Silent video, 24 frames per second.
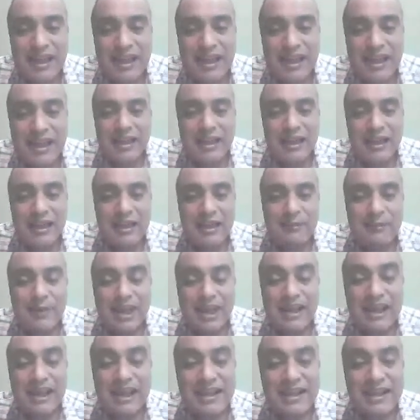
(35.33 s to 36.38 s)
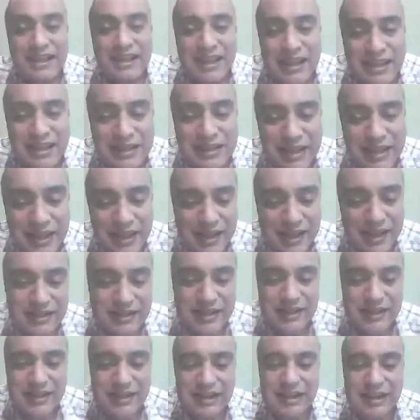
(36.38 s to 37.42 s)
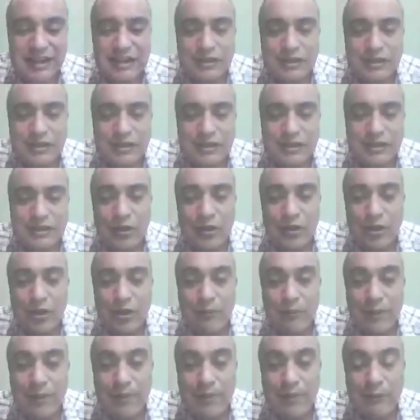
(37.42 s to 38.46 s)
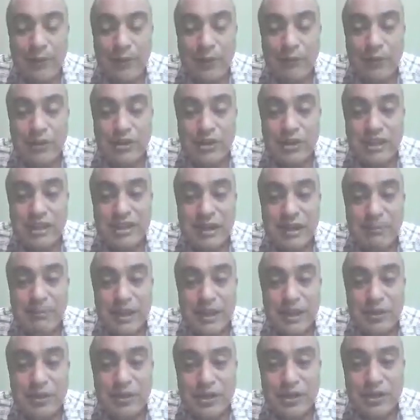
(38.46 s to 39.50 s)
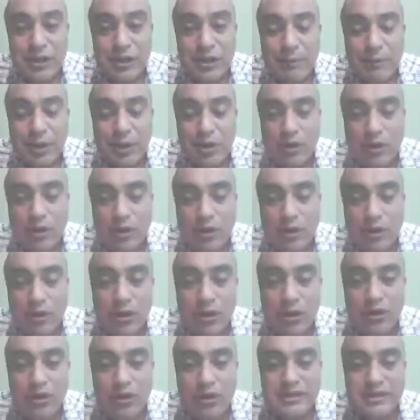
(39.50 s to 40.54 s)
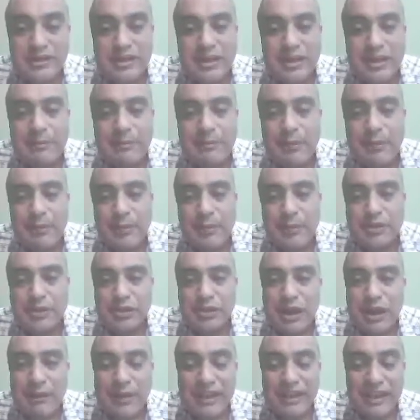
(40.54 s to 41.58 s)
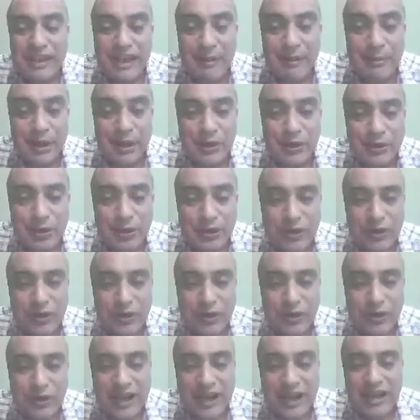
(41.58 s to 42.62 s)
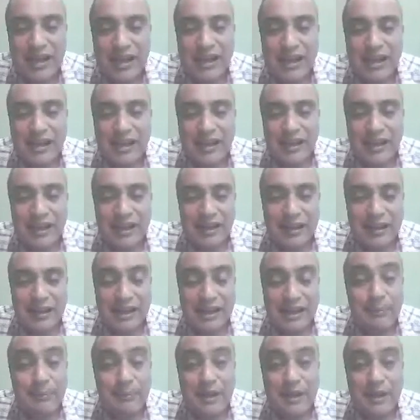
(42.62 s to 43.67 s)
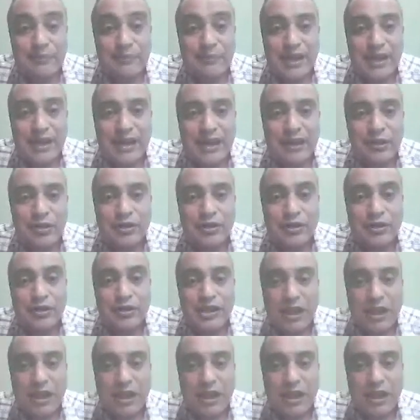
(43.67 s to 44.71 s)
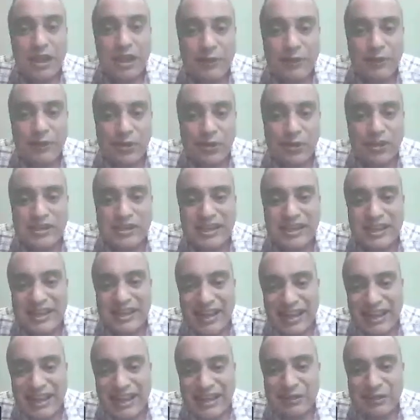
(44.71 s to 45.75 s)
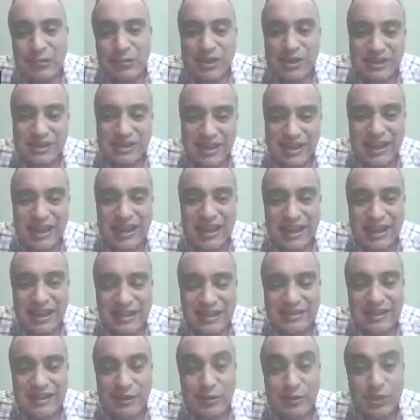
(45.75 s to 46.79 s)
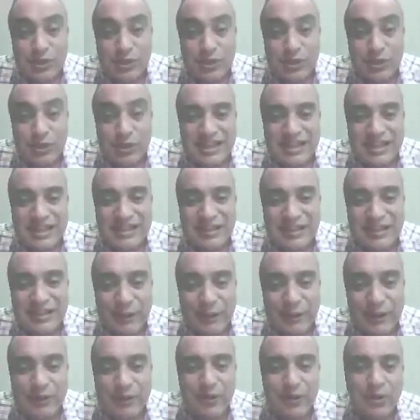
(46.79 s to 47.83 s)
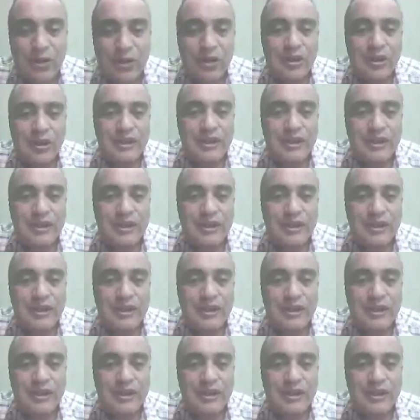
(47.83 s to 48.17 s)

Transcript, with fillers: Eh, mi área de interés es el relacionado con los mamíferos fósiles del Pleistoceno, pero como todo este, persona amante de la paleontología, eh, también los dinosaurios juegan un rol central en, nuestra, este, en nuestro quehacer científico.